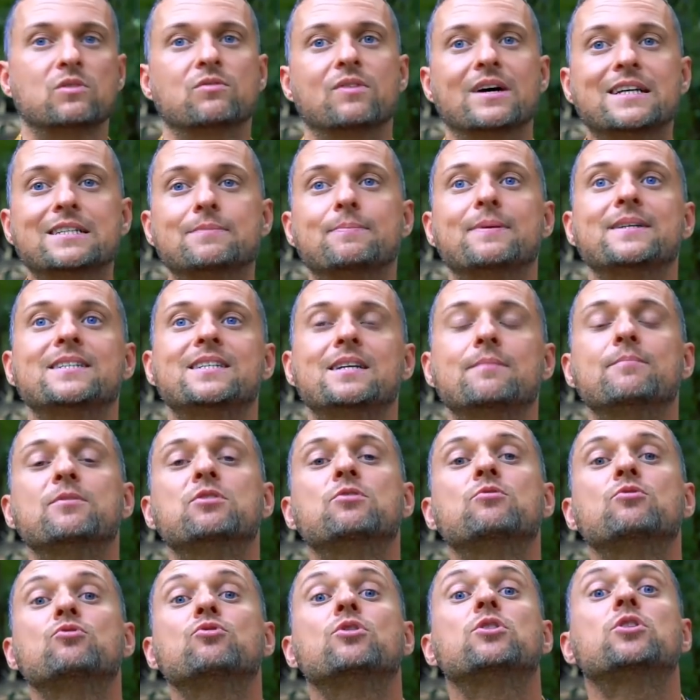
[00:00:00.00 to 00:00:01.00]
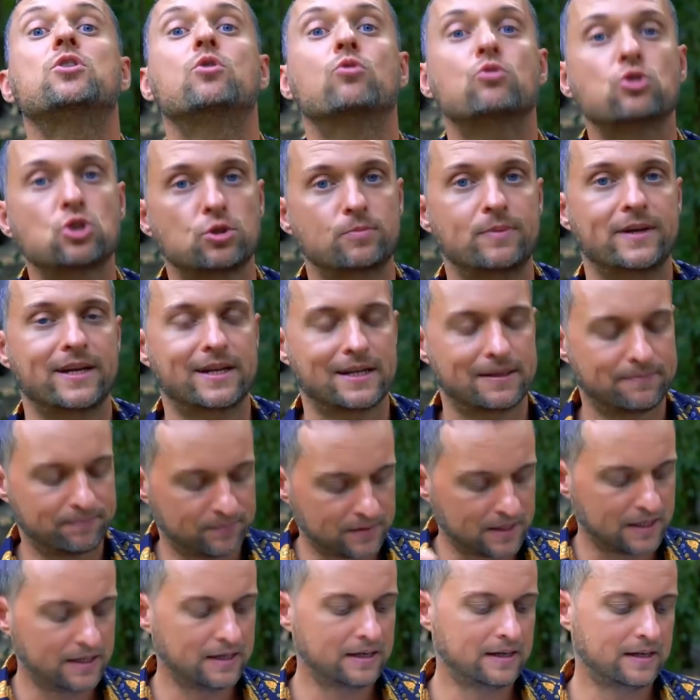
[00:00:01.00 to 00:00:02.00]
Was passiert mit dem Glutathionspiegel?
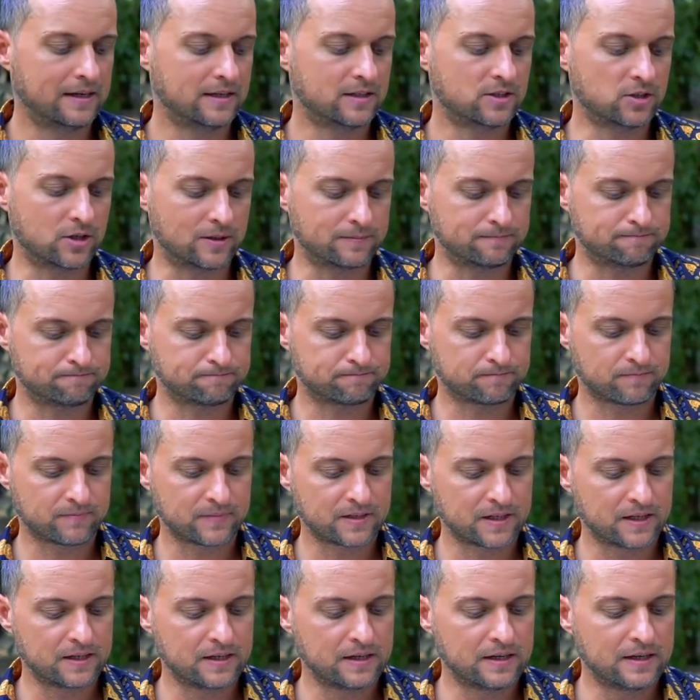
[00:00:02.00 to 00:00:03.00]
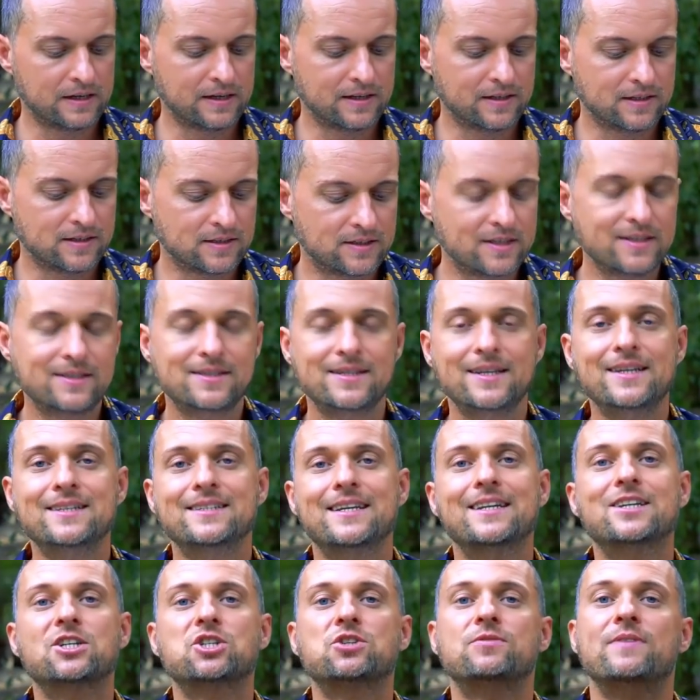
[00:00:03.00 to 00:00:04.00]
So, Cystin
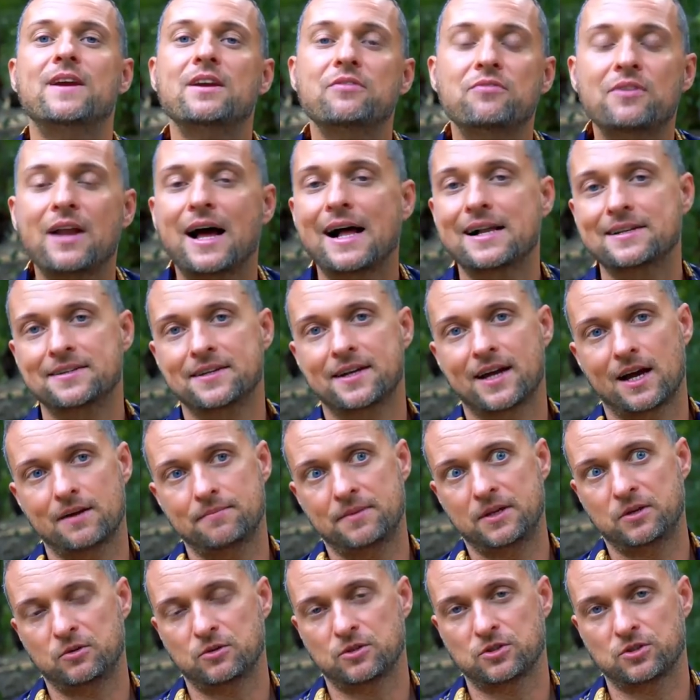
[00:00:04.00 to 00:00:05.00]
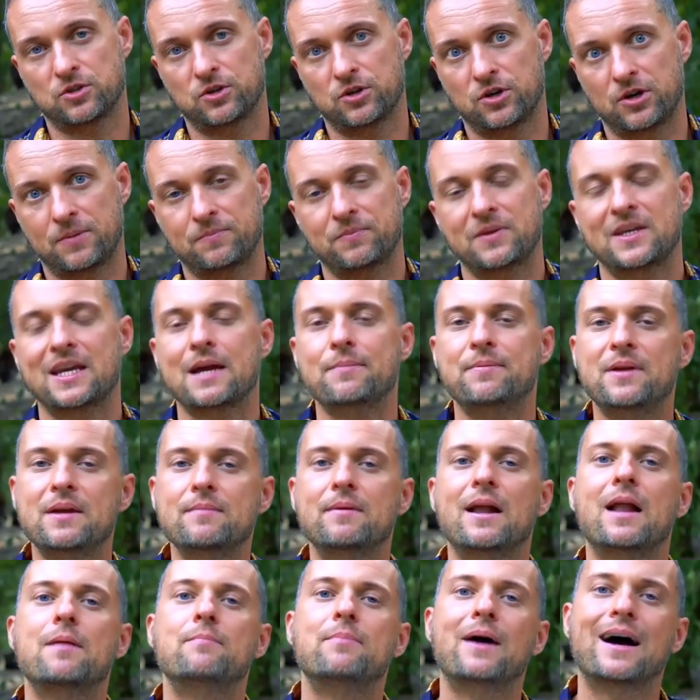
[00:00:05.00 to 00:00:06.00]
ist eine schwefelhaltige Aminosäure. Ich habe hier
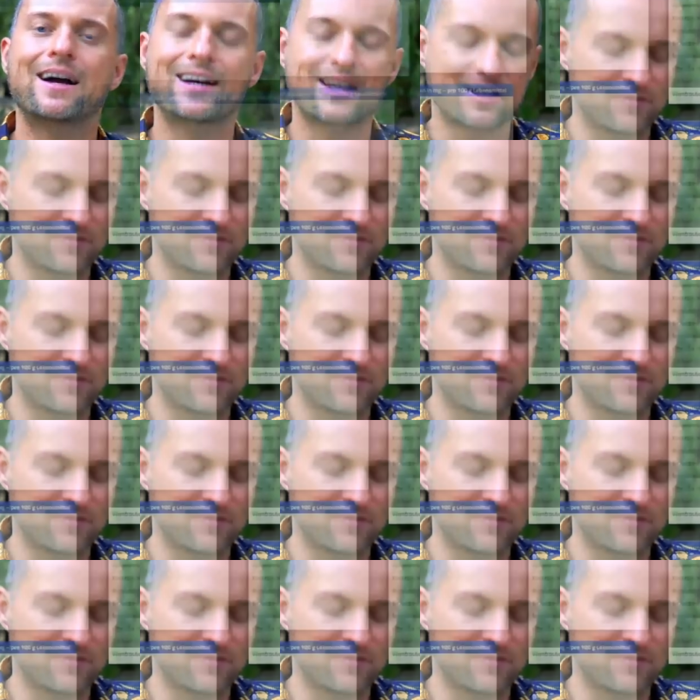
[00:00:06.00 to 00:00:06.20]
mal ein paar